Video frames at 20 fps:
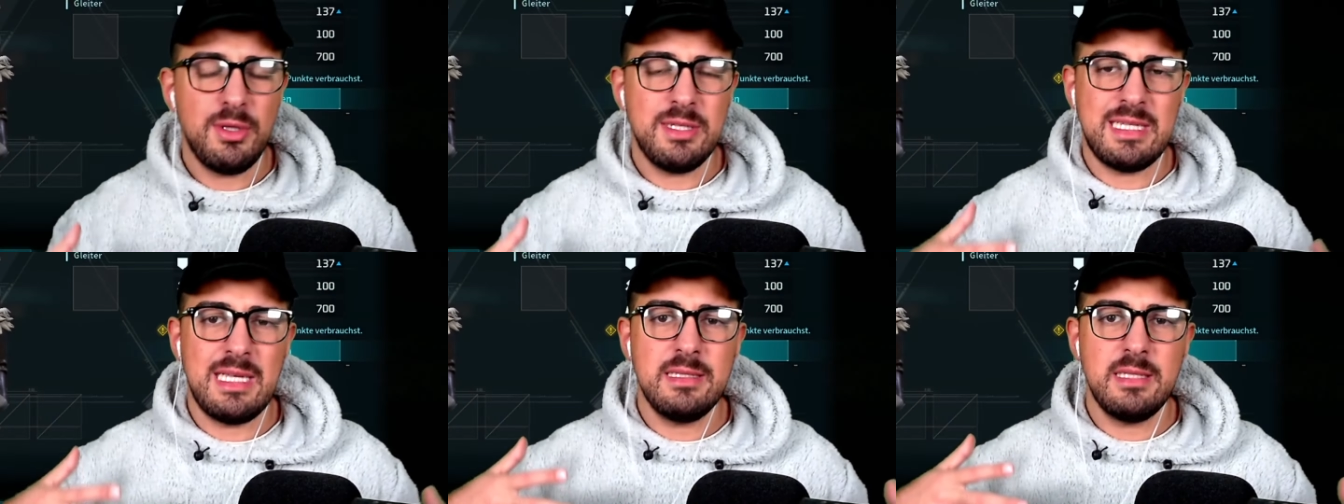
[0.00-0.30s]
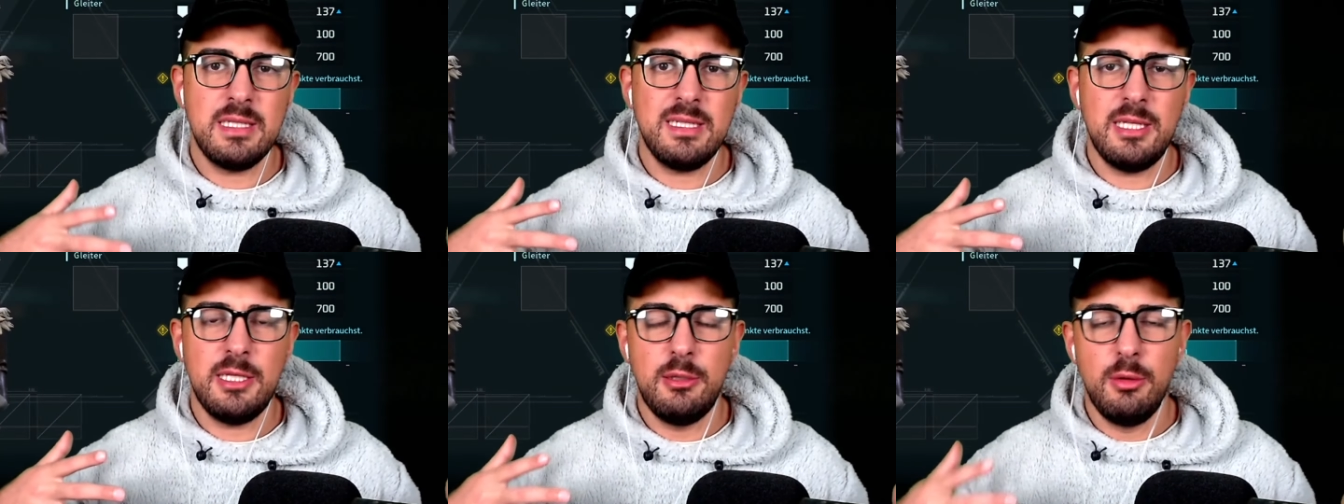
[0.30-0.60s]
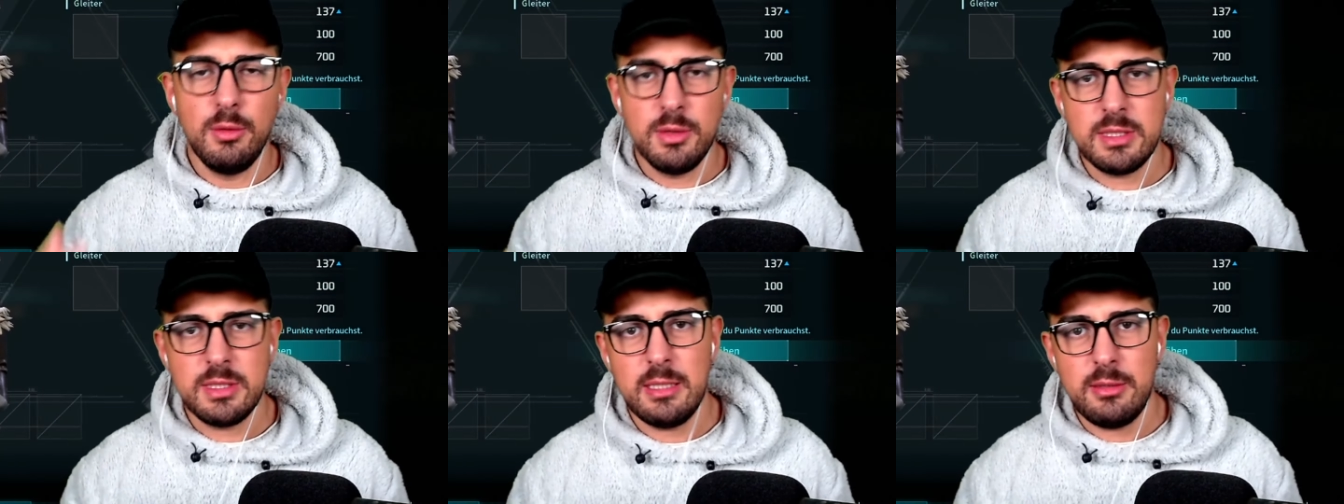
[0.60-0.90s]
das Ganze richtig
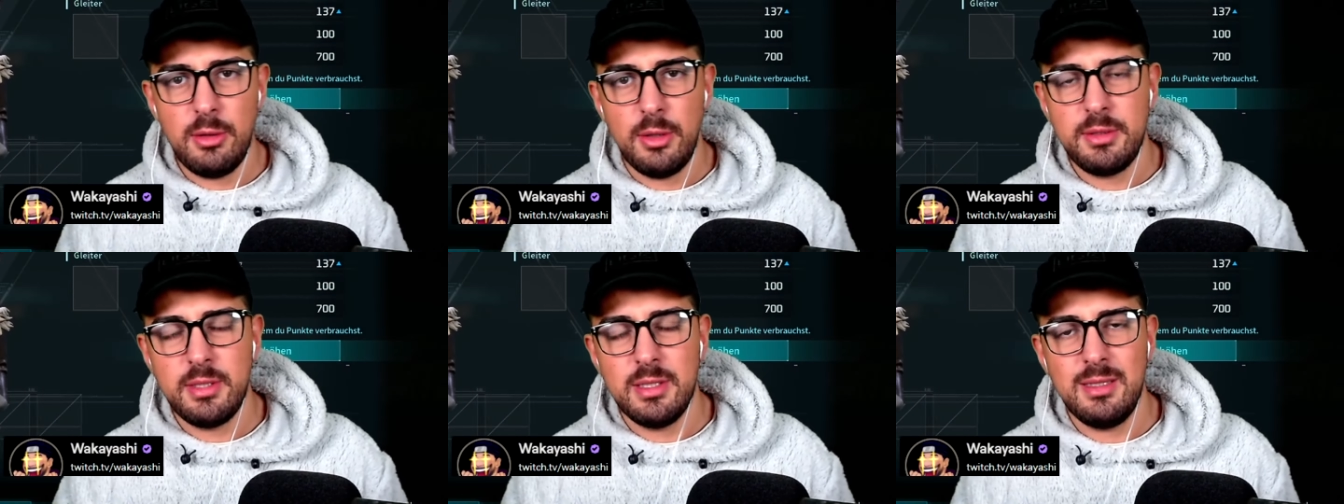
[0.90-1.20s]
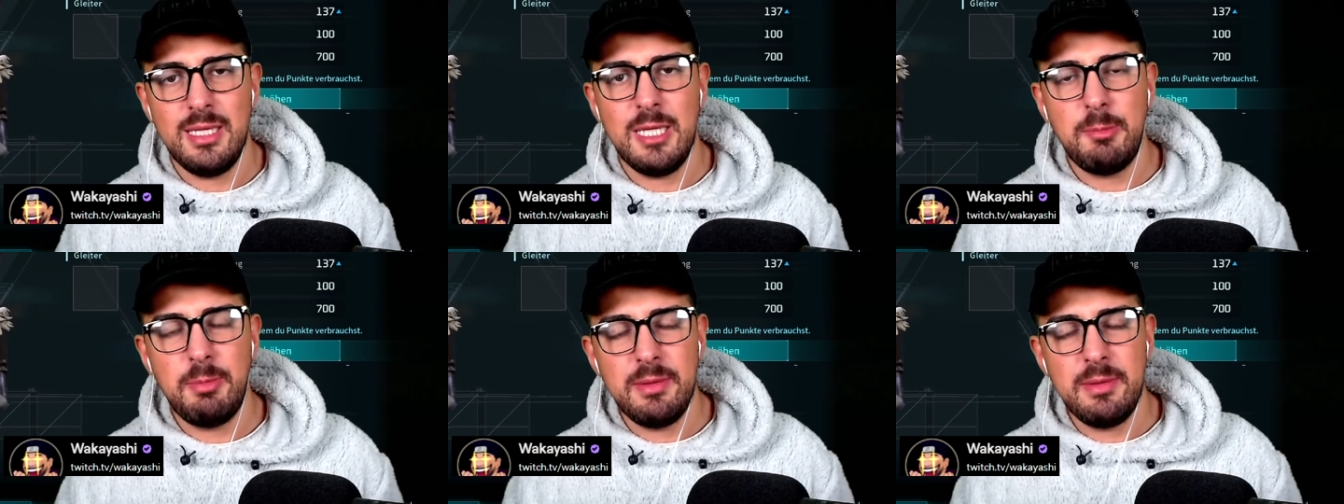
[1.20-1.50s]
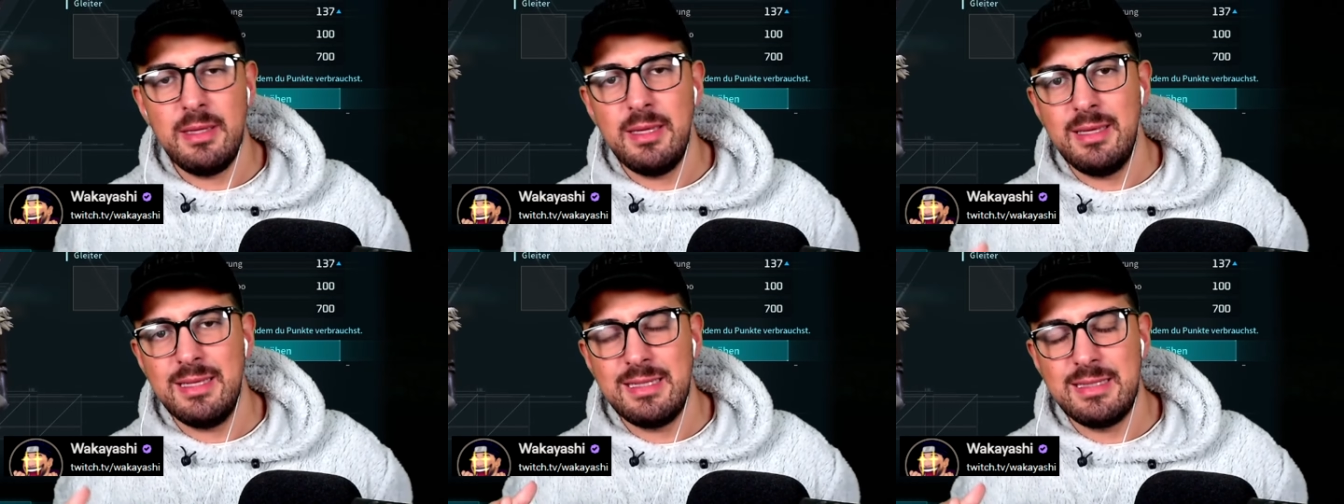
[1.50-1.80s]
losgeht, Leute, ich
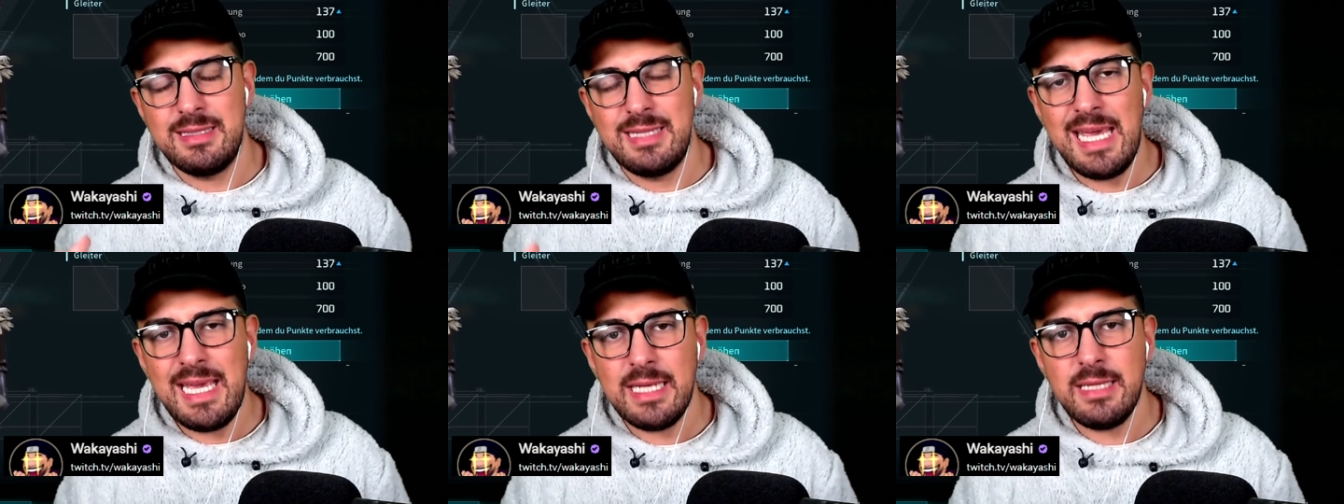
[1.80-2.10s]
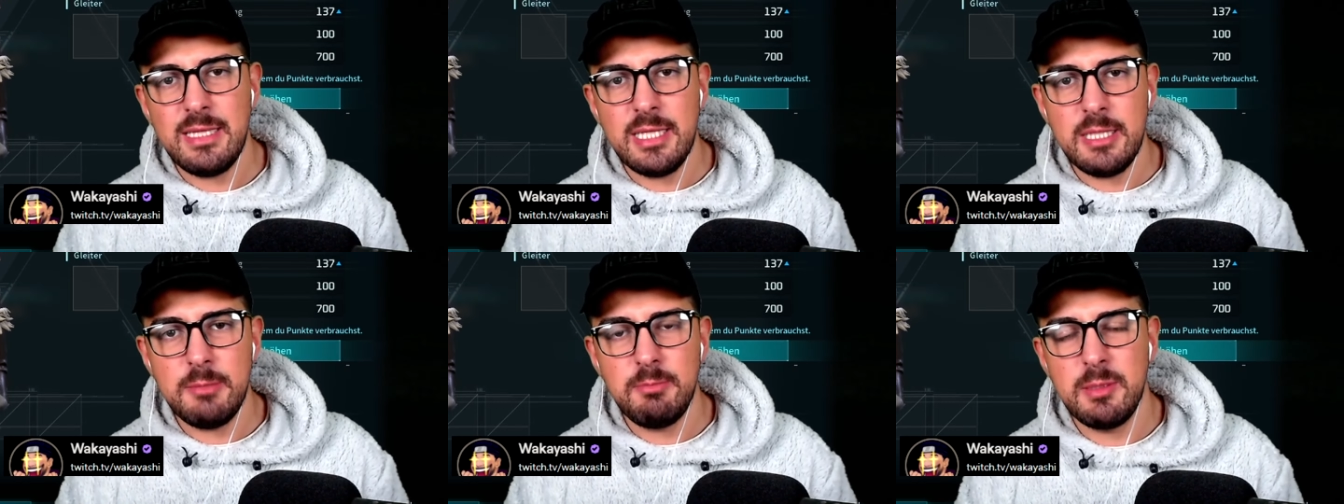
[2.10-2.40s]
bin täglich